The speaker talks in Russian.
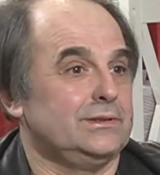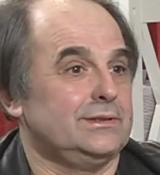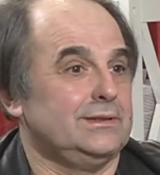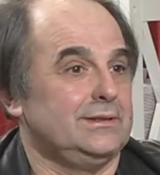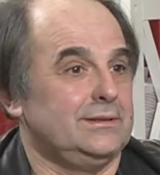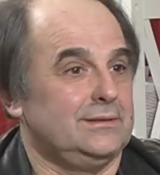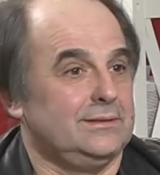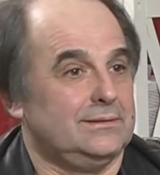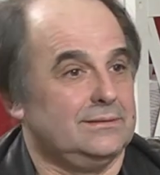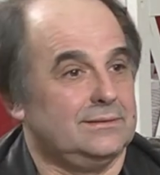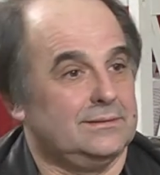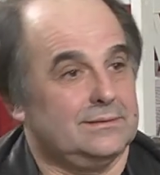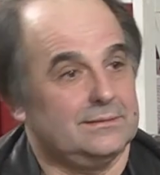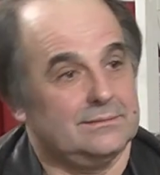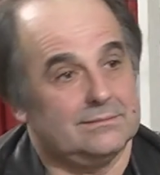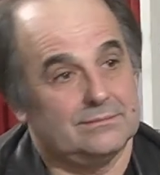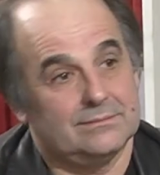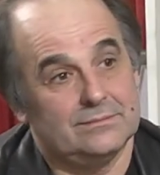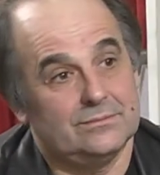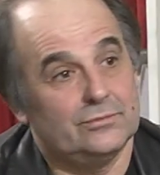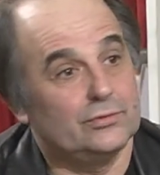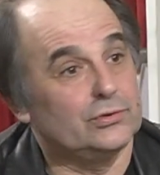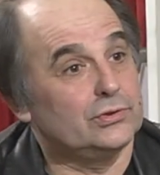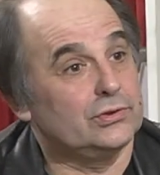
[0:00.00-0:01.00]
на это.
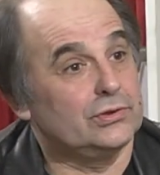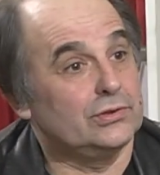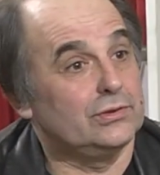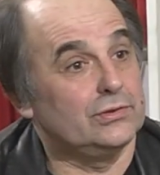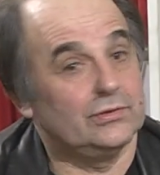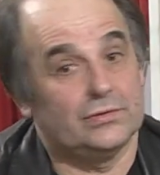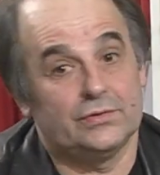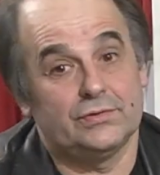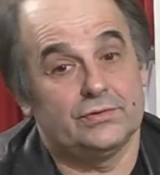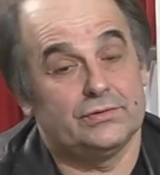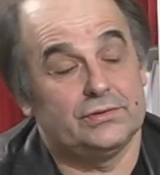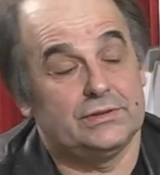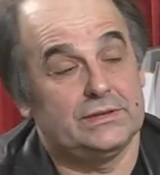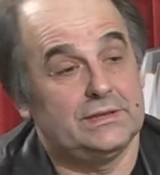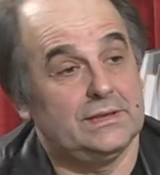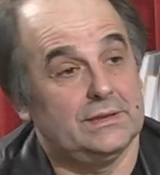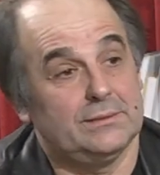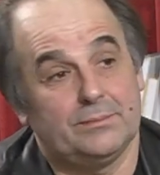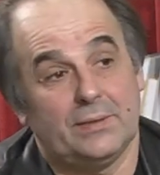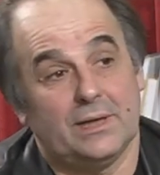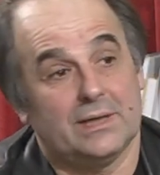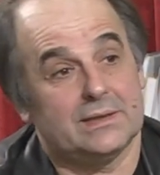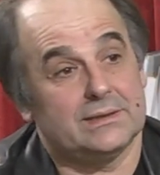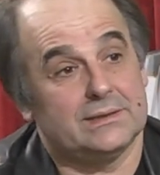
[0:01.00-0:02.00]
Вот э,
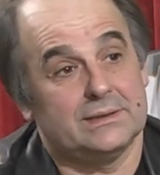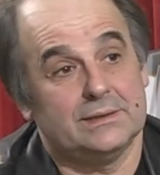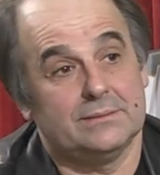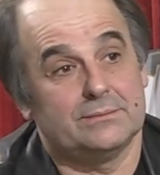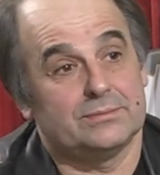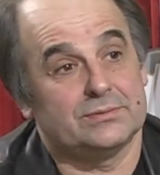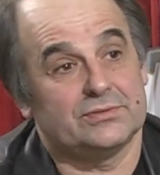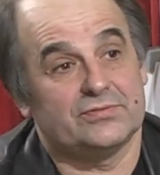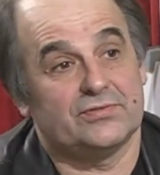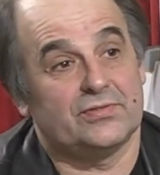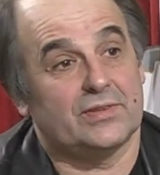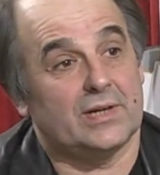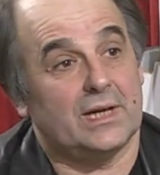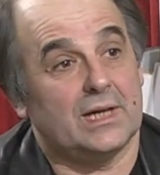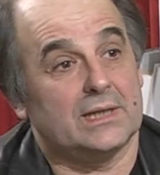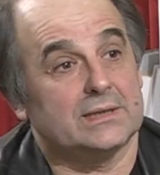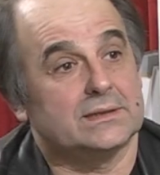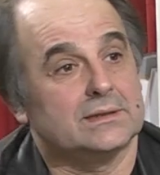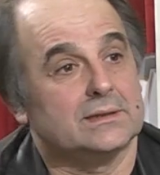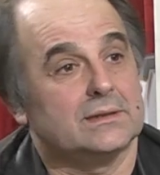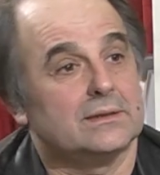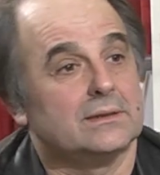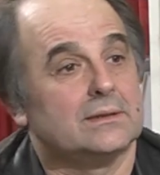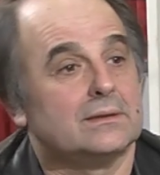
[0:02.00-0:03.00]
все партии... Фрак... Ну, там
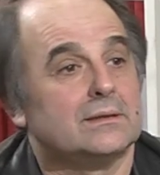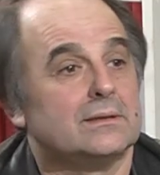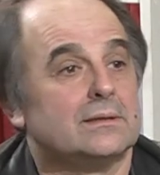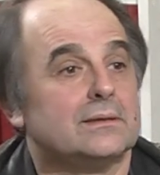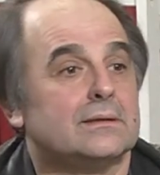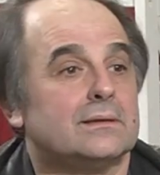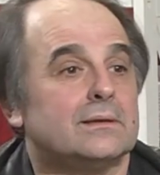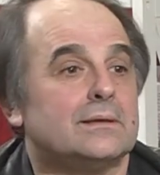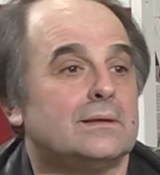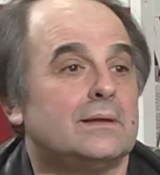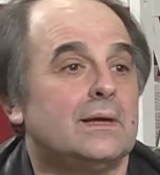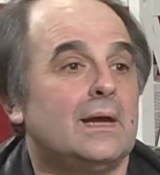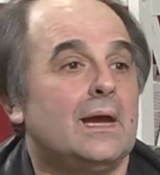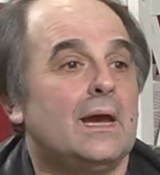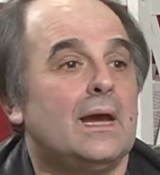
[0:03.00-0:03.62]
еще идут же переговоры